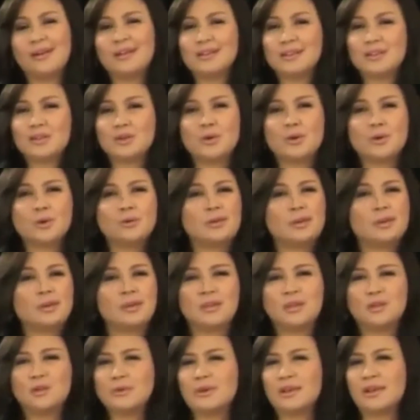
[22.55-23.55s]
So
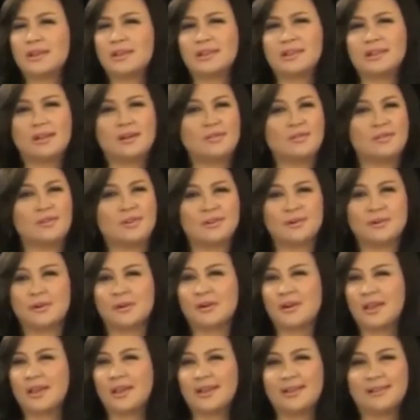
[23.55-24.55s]
you can love her
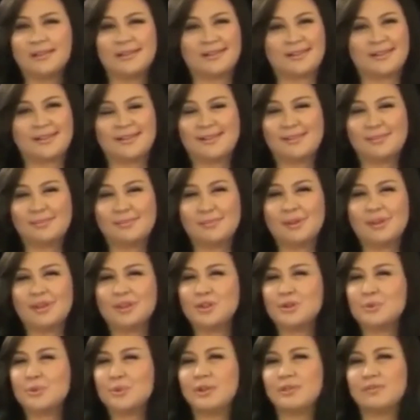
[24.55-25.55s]
or hate her, but
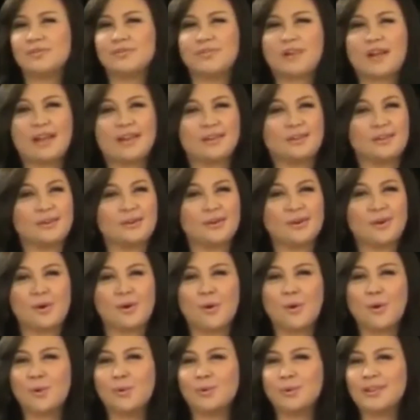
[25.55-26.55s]
you will find her
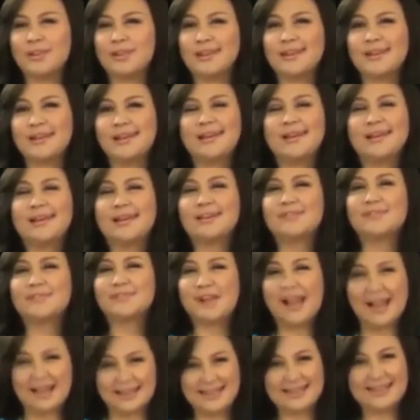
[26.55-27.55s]
only
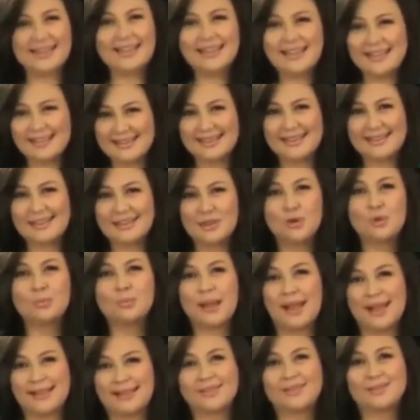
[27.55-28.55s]
fascinating no
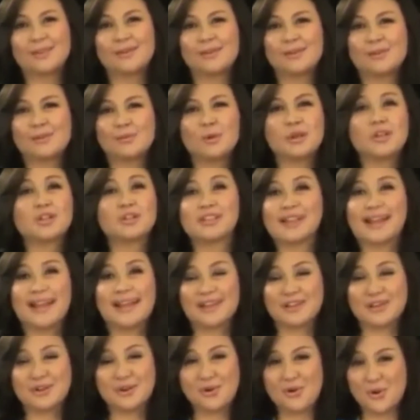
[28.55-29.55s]
matter which
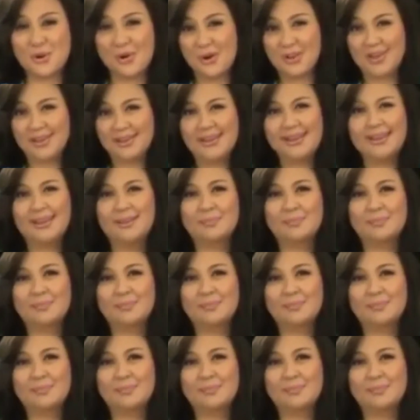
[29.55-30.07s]
side you're on.